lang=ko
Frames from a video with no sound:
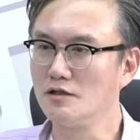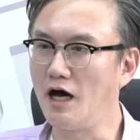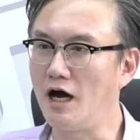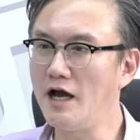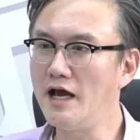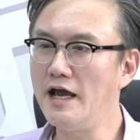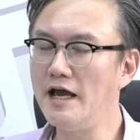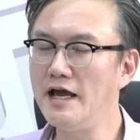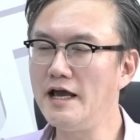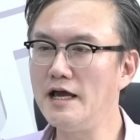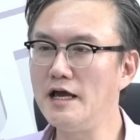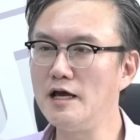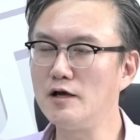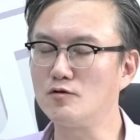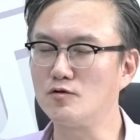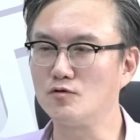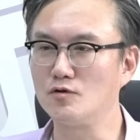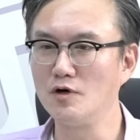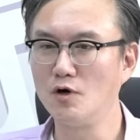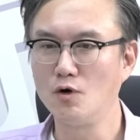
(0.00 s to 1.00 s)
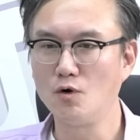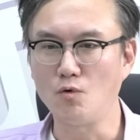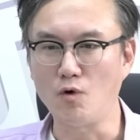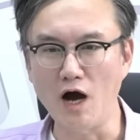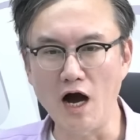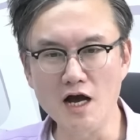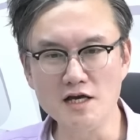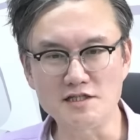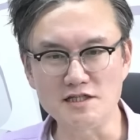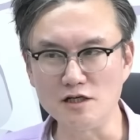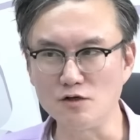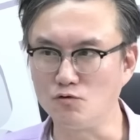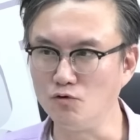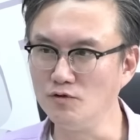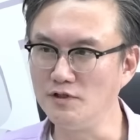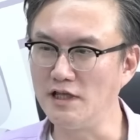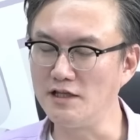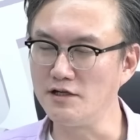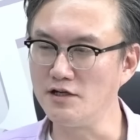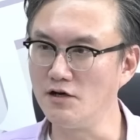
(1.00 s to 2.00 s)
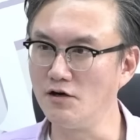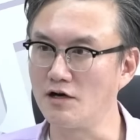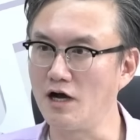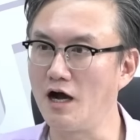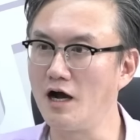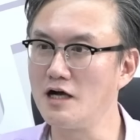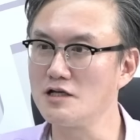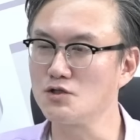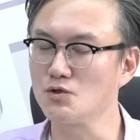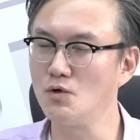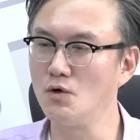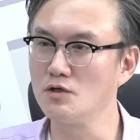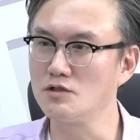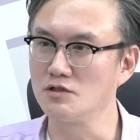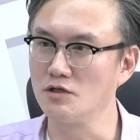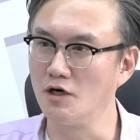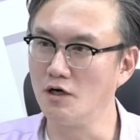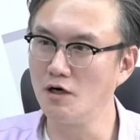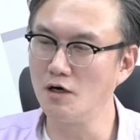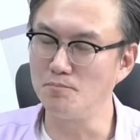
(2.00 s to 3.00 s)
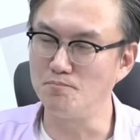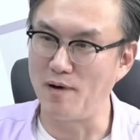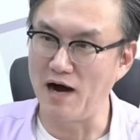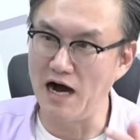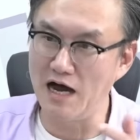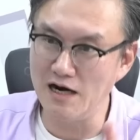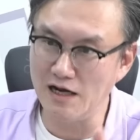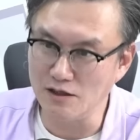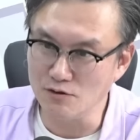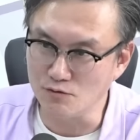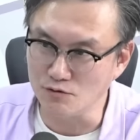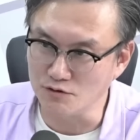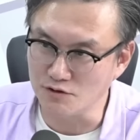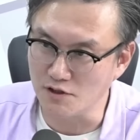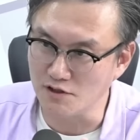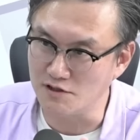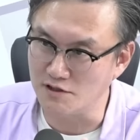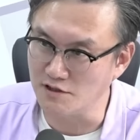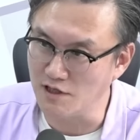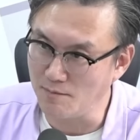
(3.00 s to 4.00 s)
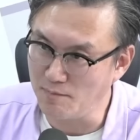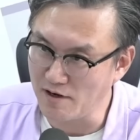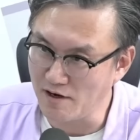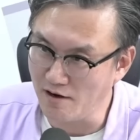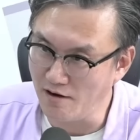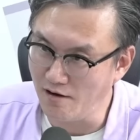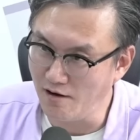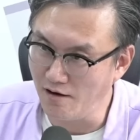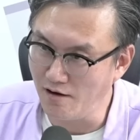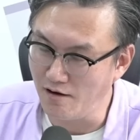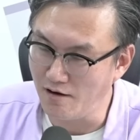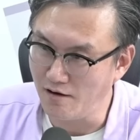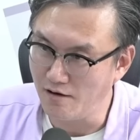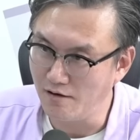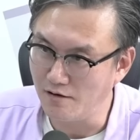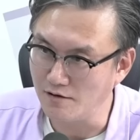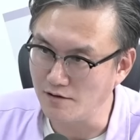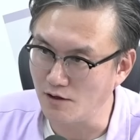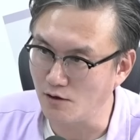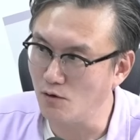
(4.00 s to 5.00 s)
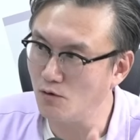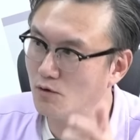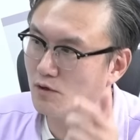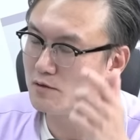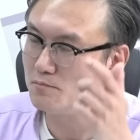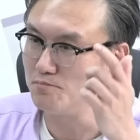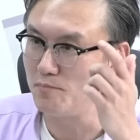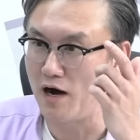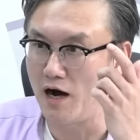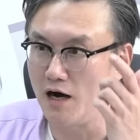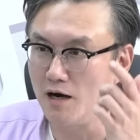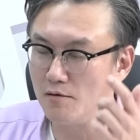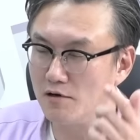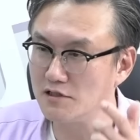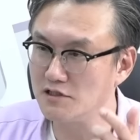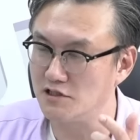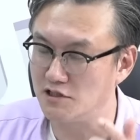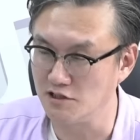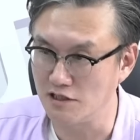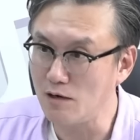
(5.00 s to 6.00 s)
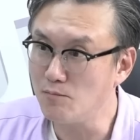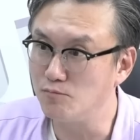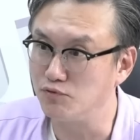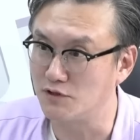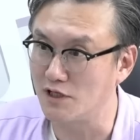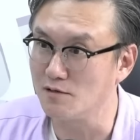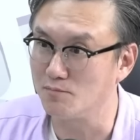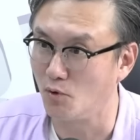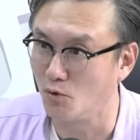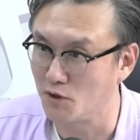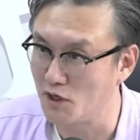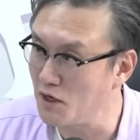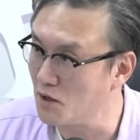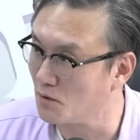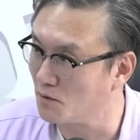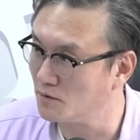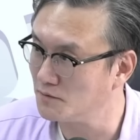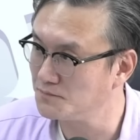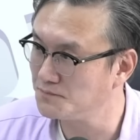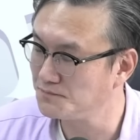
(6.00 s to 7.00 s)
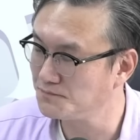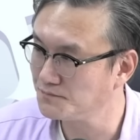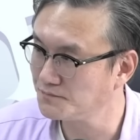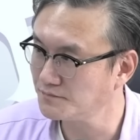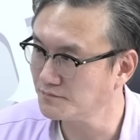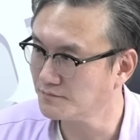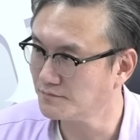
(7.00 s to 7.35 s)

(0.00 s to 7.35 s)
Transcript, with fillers: 나의 황실 군대들이여 가가지고 저 반란 군들을 진압하라라고 진압 부대를 보내요. 네. 아유,